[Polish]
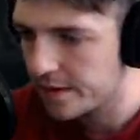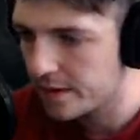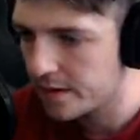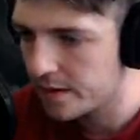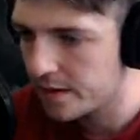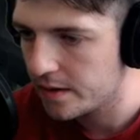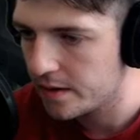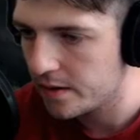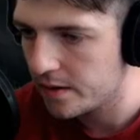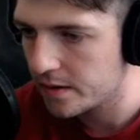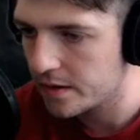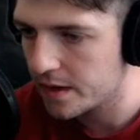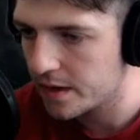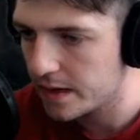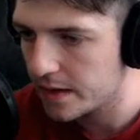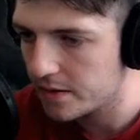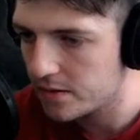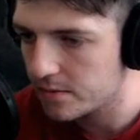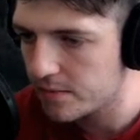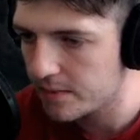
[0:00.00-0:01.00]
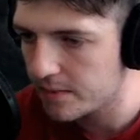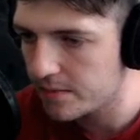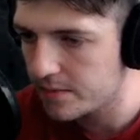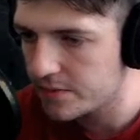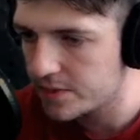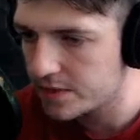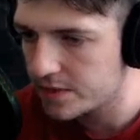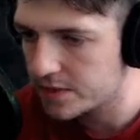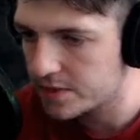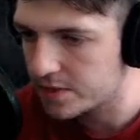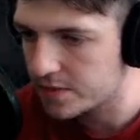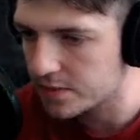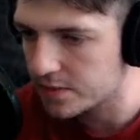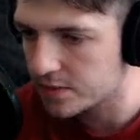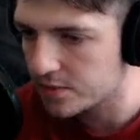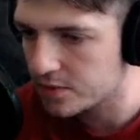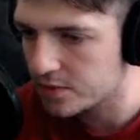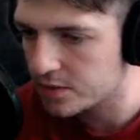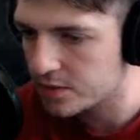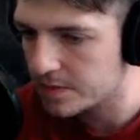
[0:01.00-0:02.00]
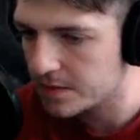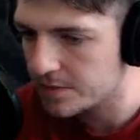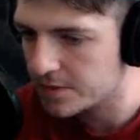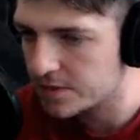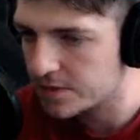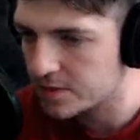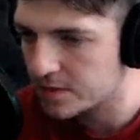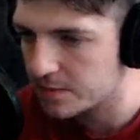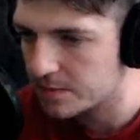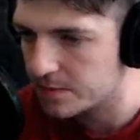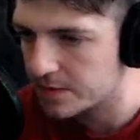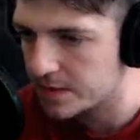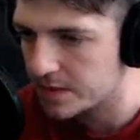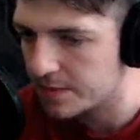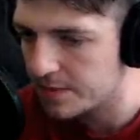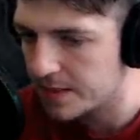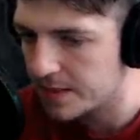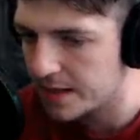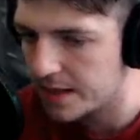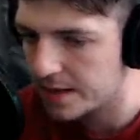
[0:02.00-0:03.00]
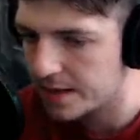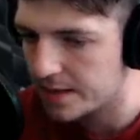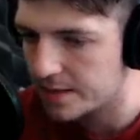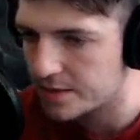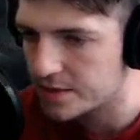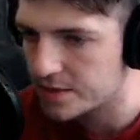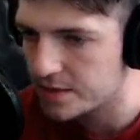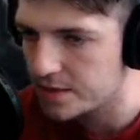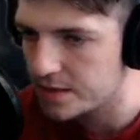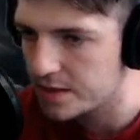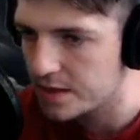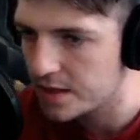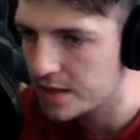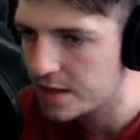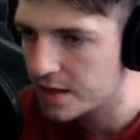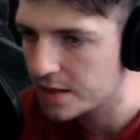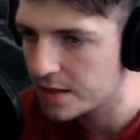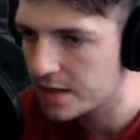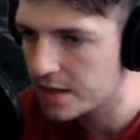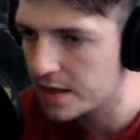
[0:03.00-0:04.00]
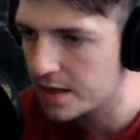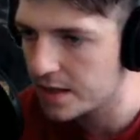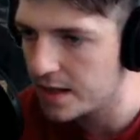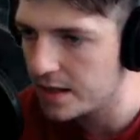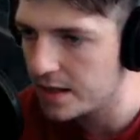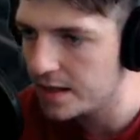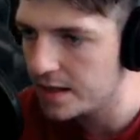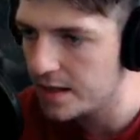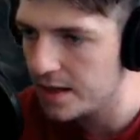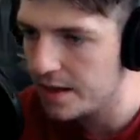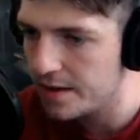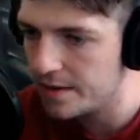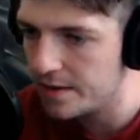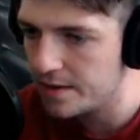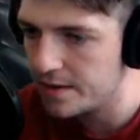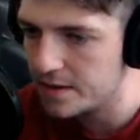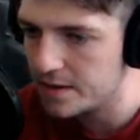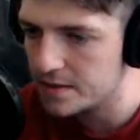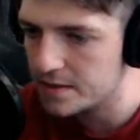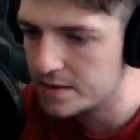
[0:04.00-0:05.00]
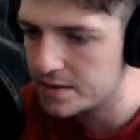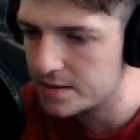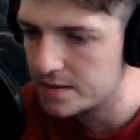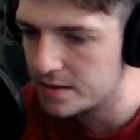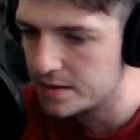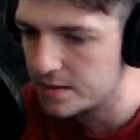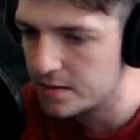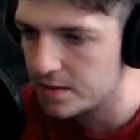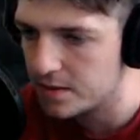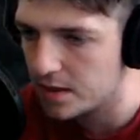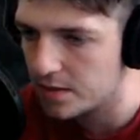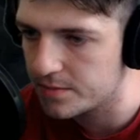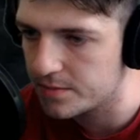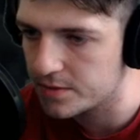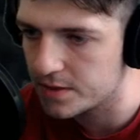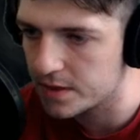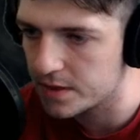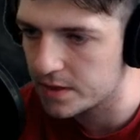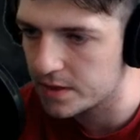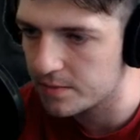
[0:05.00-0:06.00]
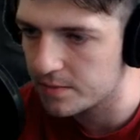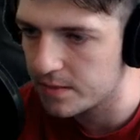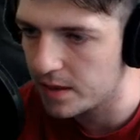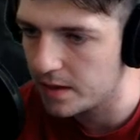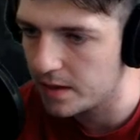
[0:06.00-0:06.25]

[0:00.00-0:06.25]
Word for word: Okej, okay, tu mam wszystko. Tu już mam wszystko pozabierane, czyli generalnie jest dobrze chyba.